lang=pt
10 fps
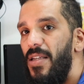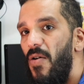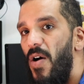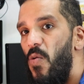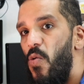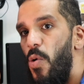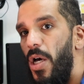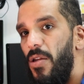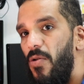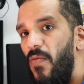Então é o
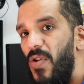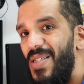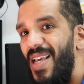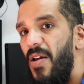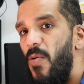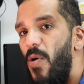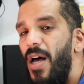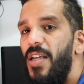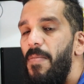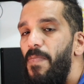quanto você em
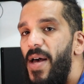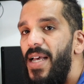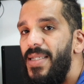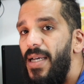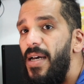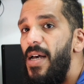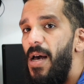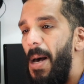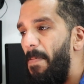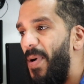quadra pesa
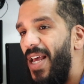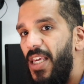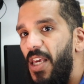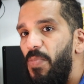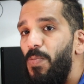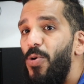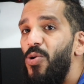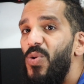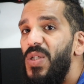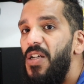uh, ah, para a equipe
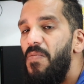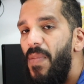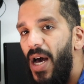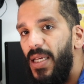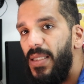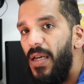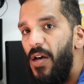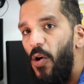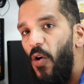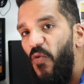produzir mais
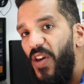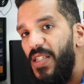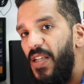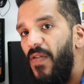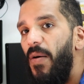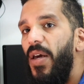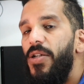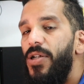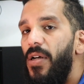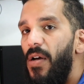
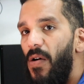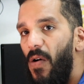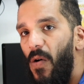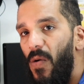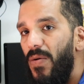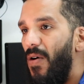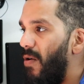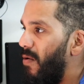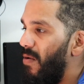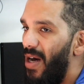ofensivamente ou,
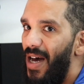ou uh,